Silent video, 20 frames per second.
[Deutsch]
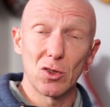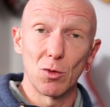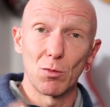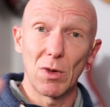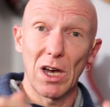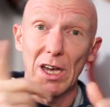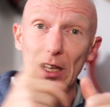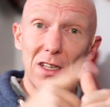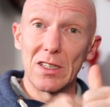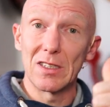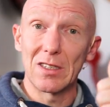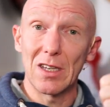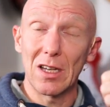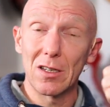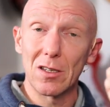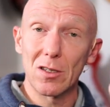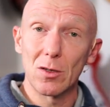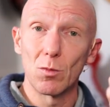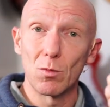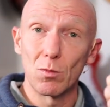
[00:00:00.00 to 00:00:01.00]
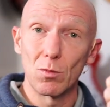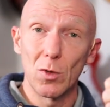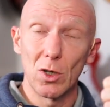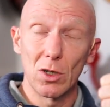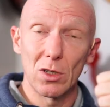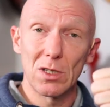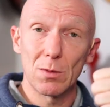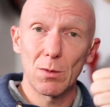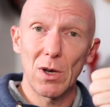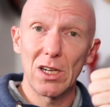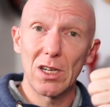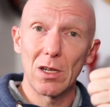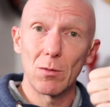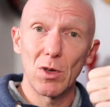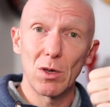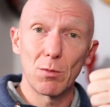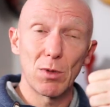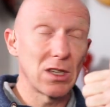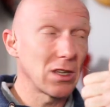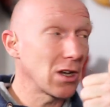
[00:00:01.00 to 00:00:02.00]
Zum einen senkt es um äh, 2 dB
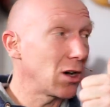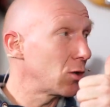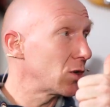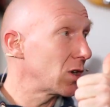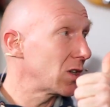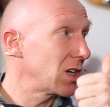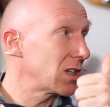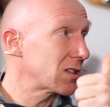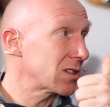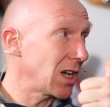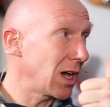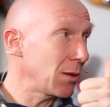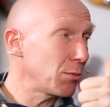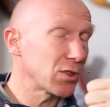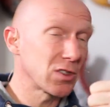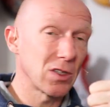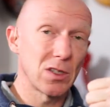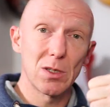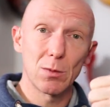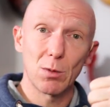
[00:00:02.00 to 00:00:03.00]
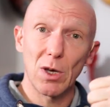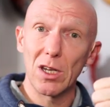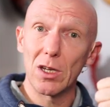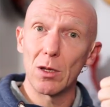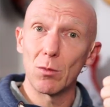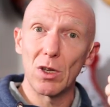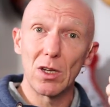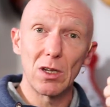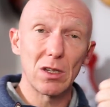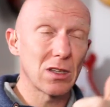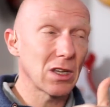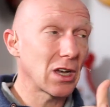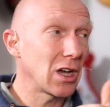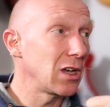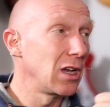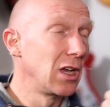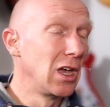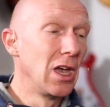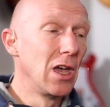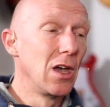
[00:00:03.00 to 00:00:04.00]
dB bei 300 Hertz ab, es sind 2 dB, nicht 3.